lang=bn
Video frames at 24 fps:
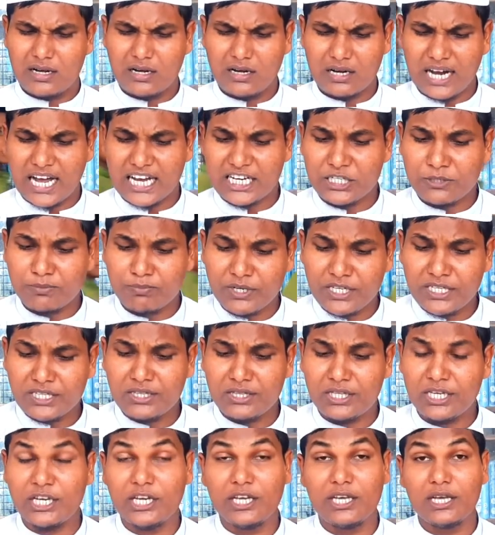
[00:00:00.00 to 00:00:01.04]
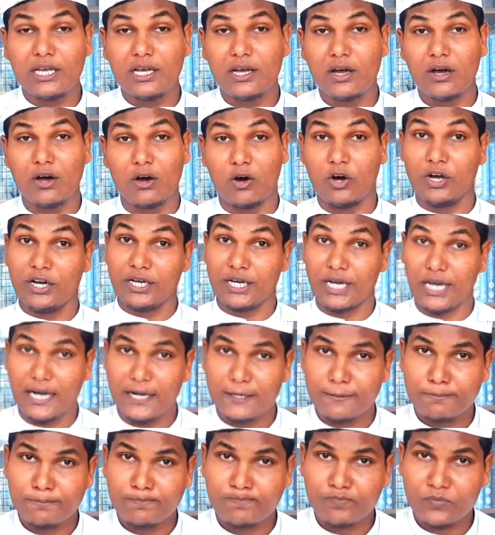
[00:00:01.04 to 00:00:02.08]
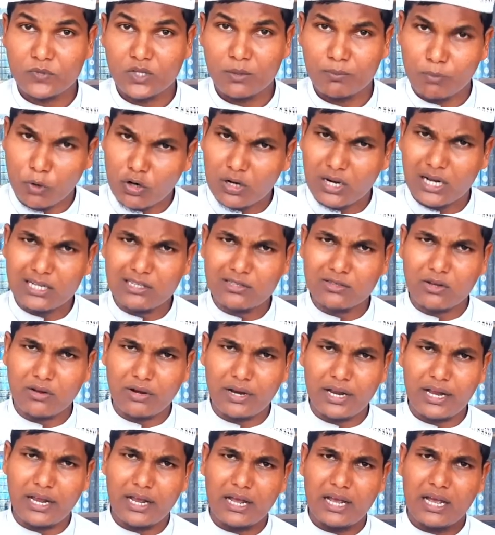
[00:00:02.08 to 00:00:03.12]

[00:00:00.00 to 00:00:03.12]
হ্রাসবৃদ্ধি হয় না প্রক্ষান্তরে